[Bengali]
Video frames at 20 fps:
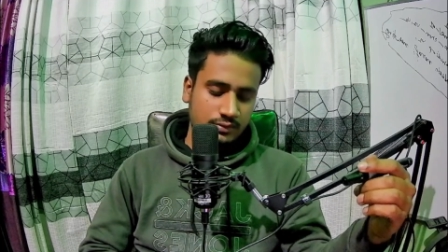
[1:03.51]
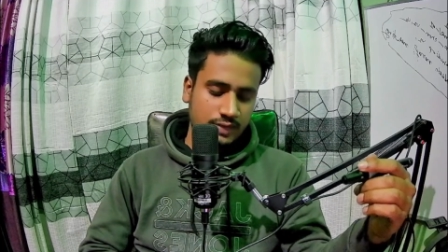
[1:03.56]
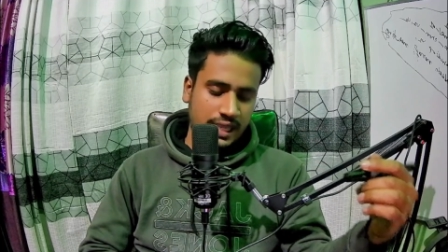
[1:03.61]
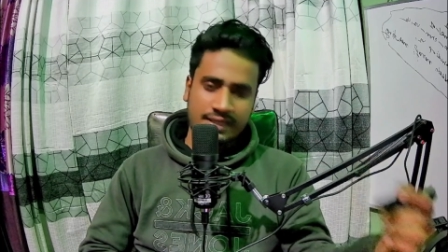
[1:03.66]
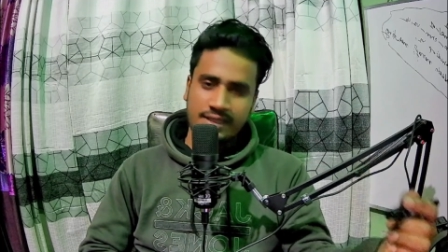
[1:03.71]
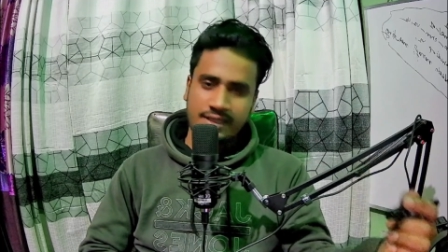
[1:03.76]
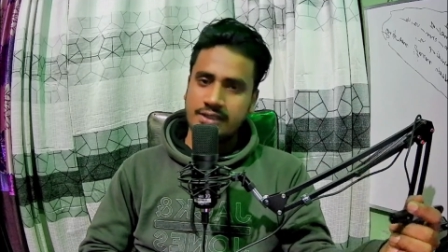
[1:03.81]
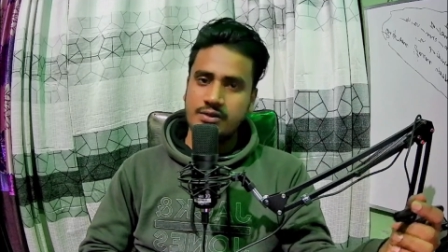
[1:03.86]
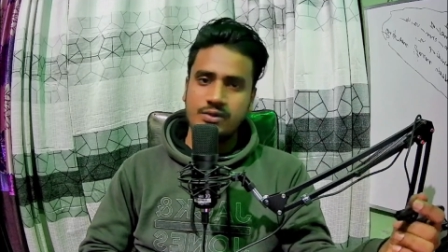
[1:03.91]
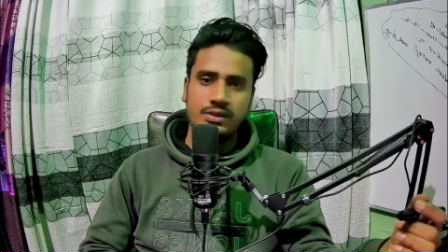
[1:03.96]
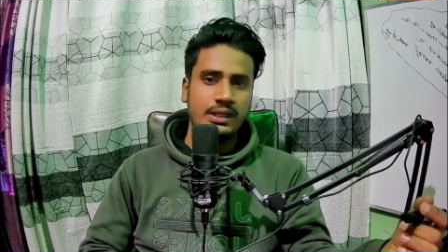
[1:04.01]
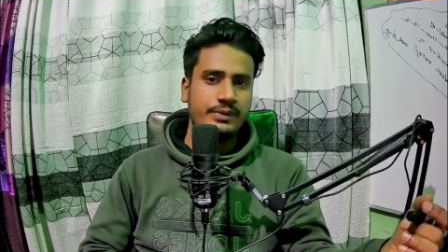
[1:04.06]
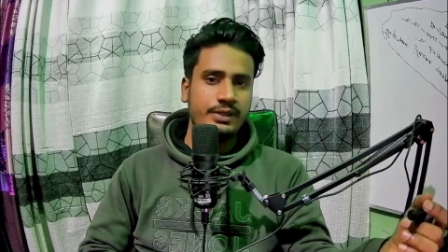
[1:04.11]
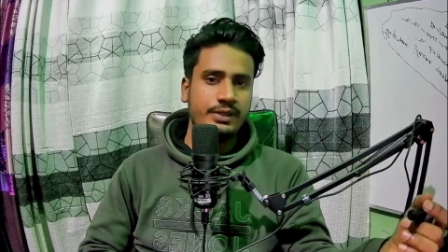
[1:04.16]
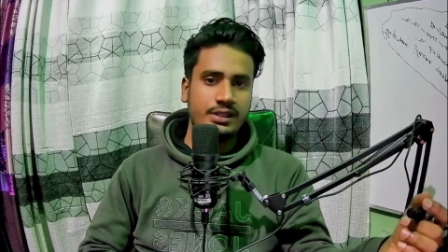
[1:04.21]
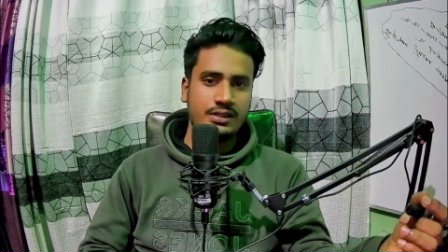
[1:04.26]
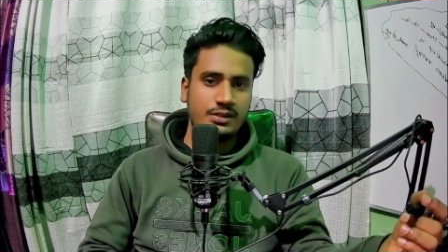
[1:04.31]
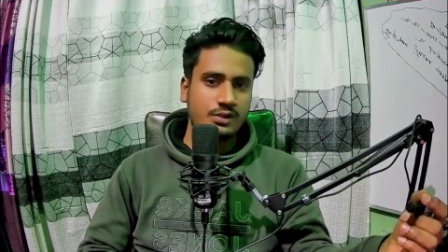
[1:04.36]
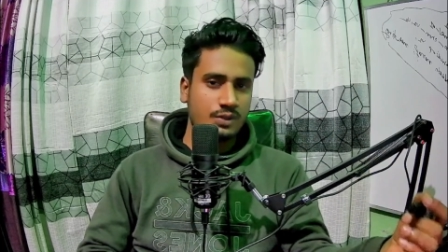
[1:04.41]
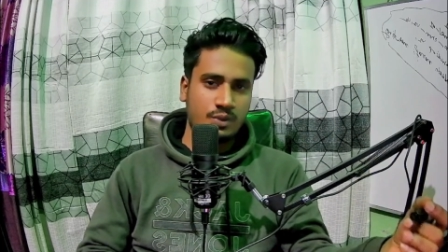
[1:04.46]
একটা দুইটা
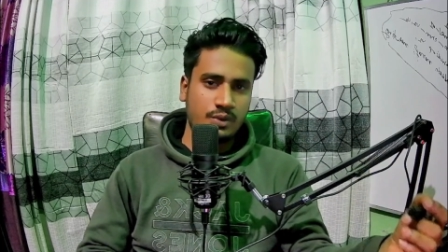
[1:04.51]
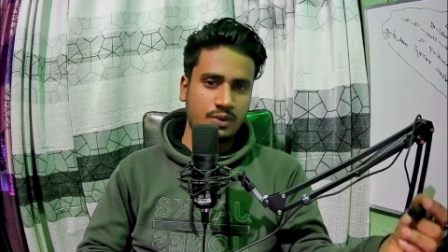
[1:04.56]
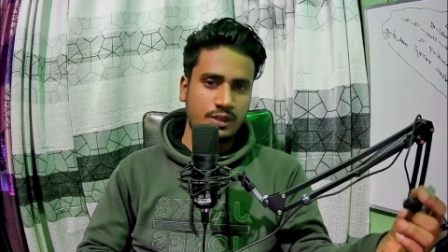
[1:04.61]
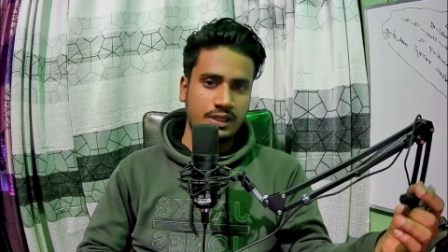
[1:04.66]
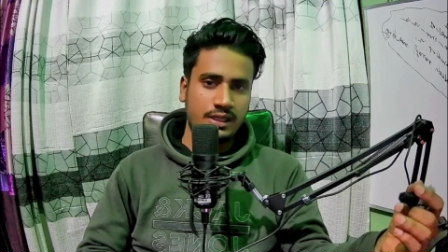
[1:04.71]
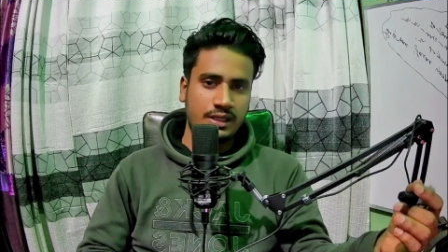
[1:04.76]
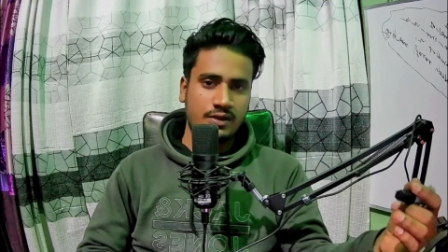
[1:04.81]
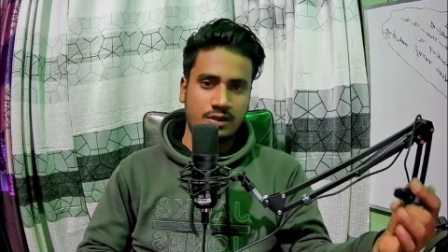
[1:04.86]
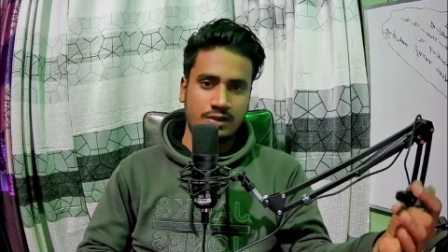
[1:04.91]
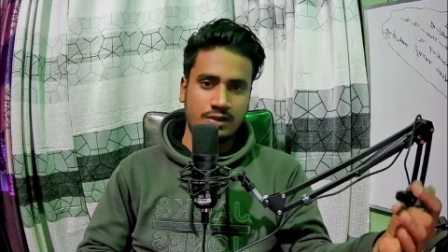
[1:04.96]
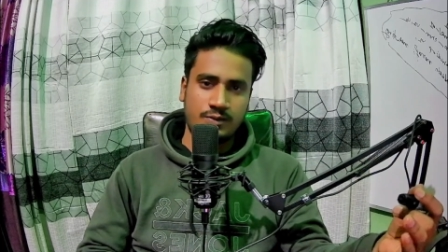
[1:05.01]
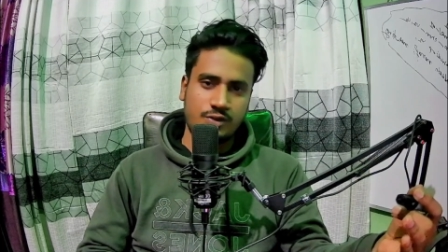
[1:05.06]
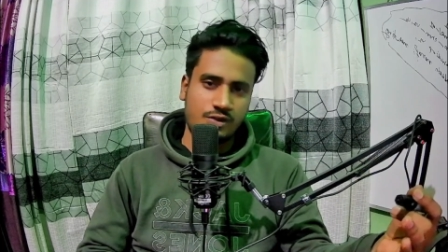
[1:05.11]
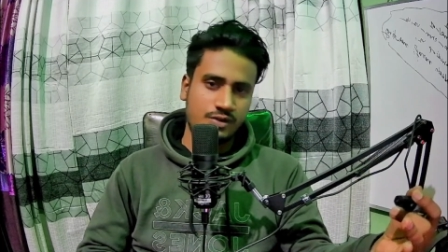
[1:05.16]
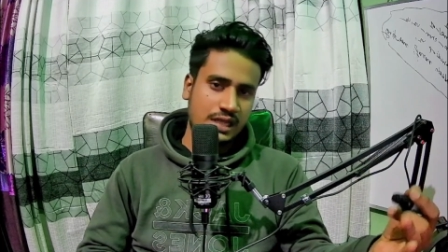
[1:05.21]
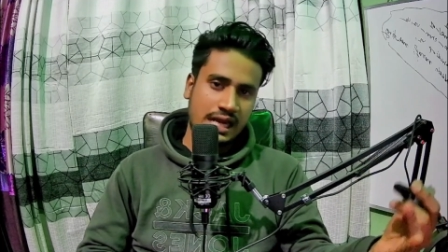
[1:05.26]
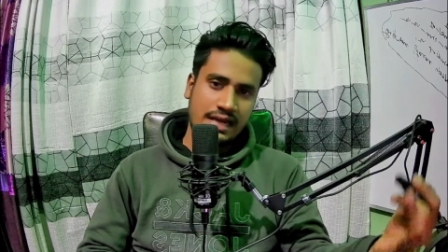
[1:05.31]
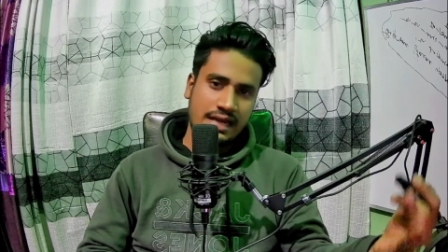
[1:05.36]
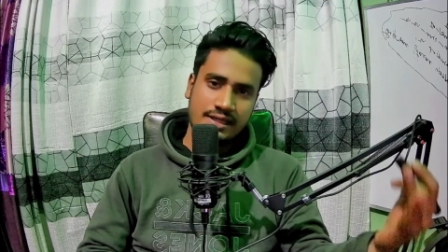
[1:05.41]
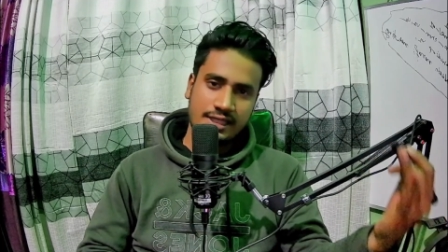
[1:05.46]
মিটিং তো করি নাই অলমোস্ট
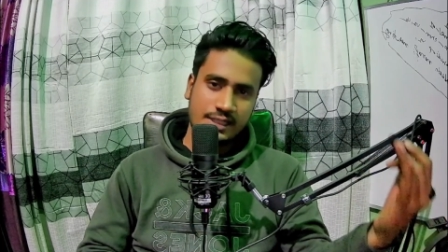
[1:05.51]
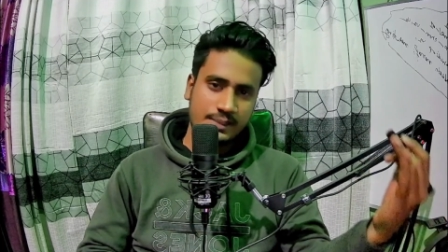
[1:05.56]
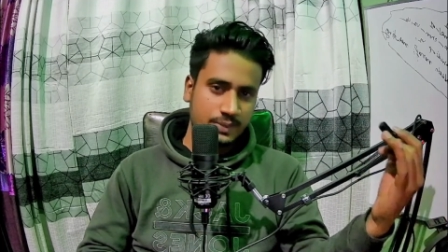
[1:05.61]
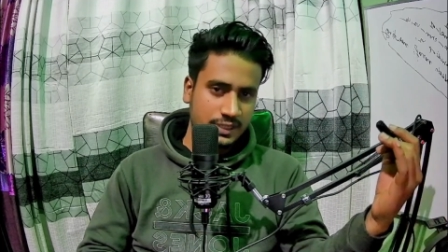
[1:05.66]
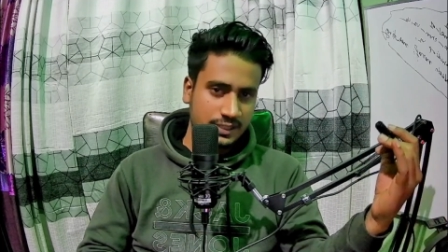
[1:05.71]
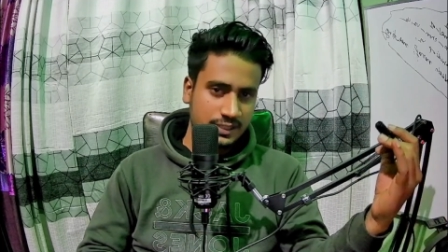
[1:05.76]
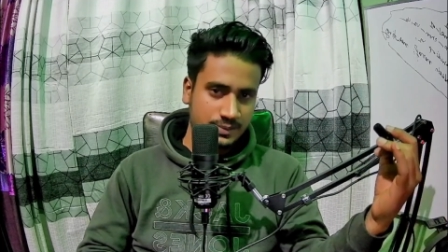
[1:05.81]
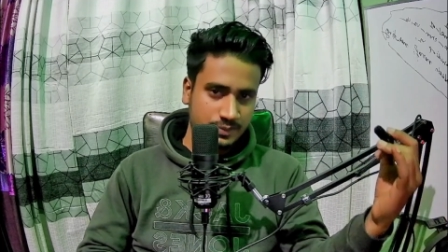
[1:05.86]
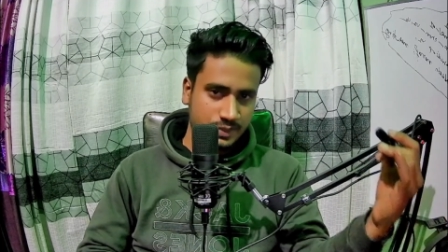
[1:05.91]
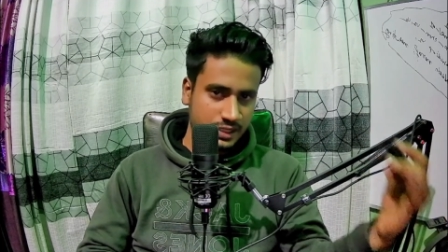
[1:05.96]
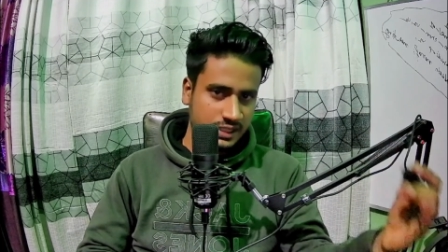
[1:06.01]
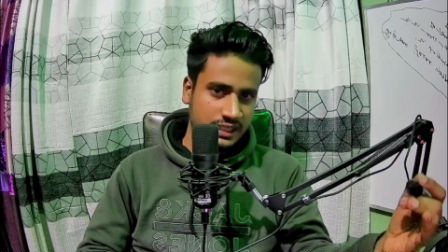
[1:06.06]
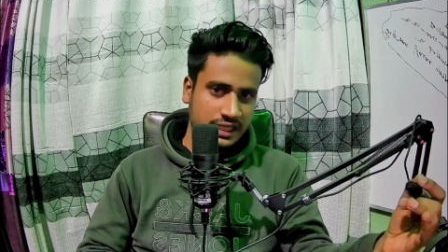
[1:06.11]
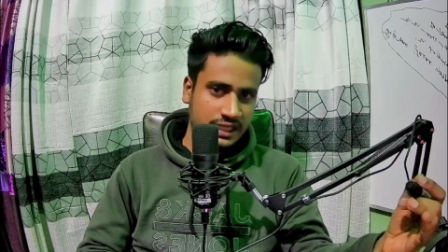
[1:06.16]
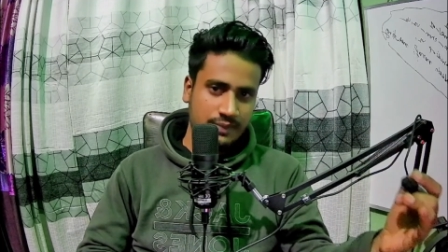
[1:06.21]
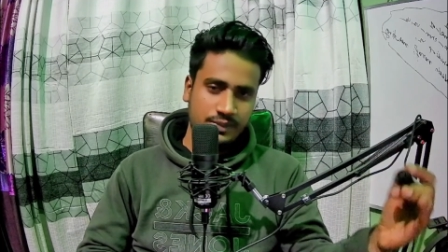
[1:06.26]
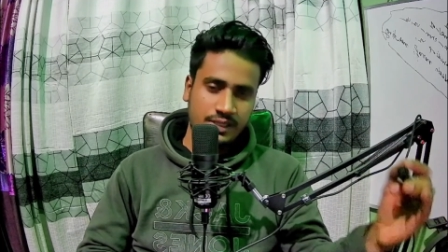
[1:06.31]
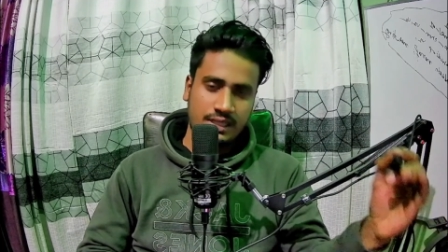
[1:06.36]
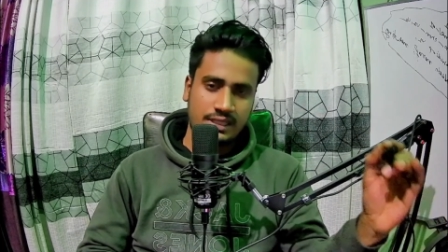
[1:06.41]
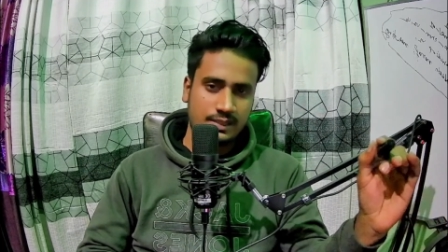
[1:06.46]
হান্ড্রেড প্লাস মিটিং
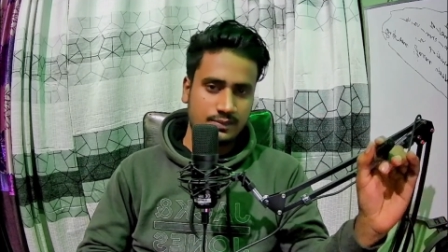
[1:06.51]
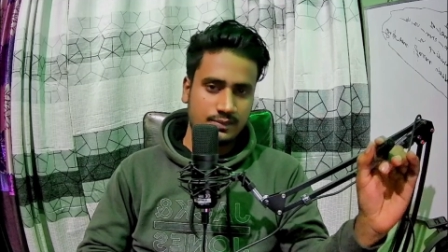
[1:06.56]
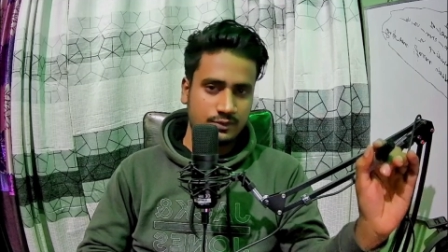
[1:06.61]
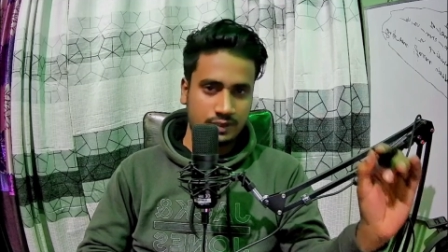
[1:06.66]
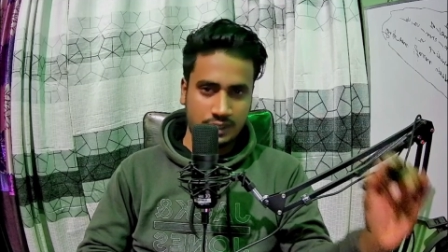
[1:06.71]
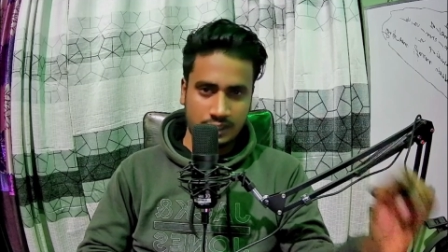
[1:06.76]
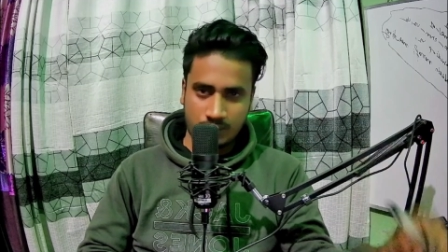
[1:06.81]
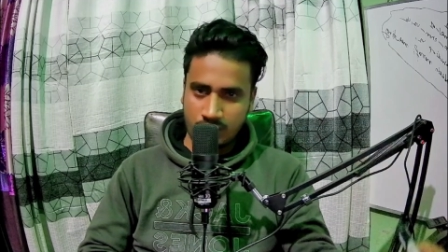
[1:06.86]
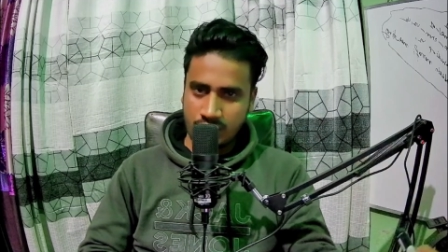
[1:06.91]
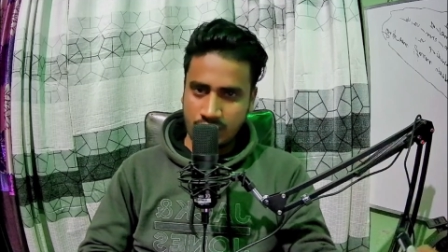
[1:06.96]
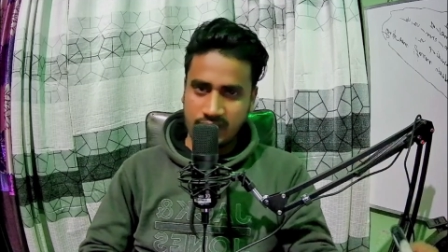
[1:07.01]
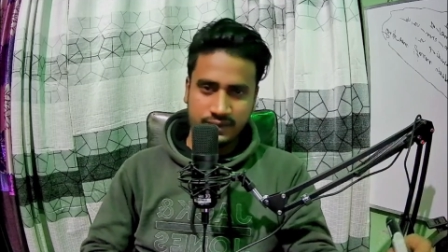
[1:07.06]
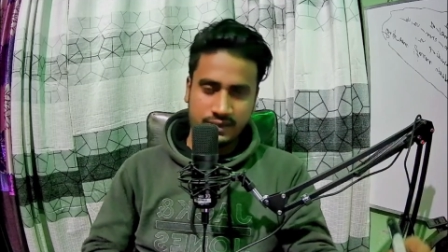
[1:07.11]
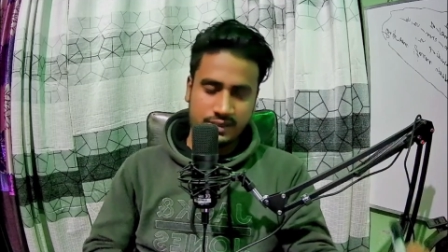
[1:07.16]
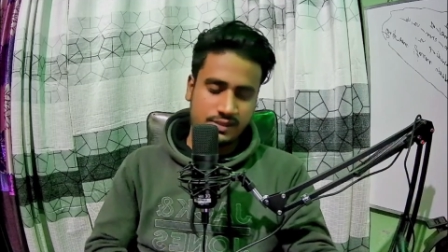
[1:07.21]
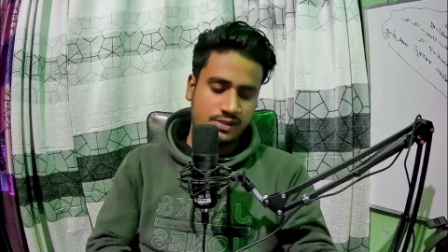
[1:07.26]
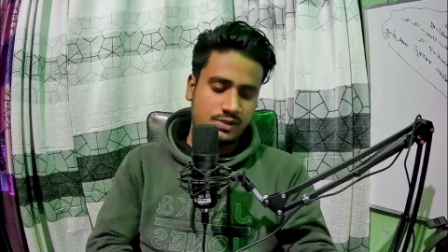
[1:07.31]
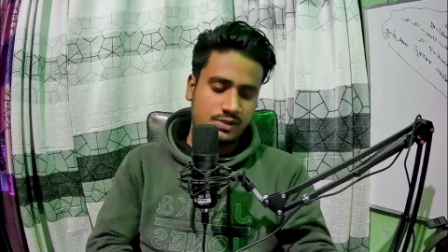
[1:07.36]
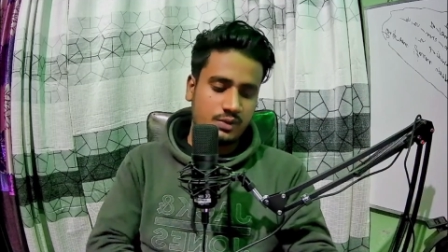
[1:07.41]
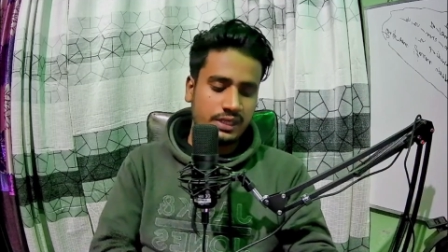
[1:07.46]
আমি আলহামদুলিল্লাহ করে
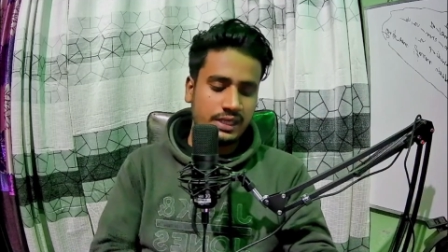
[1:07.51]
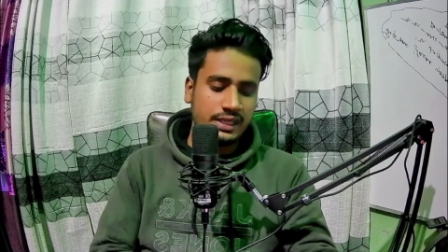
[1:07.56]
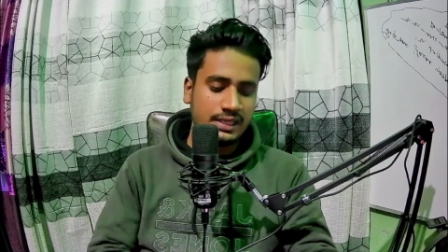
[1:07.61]
ফেলছি তো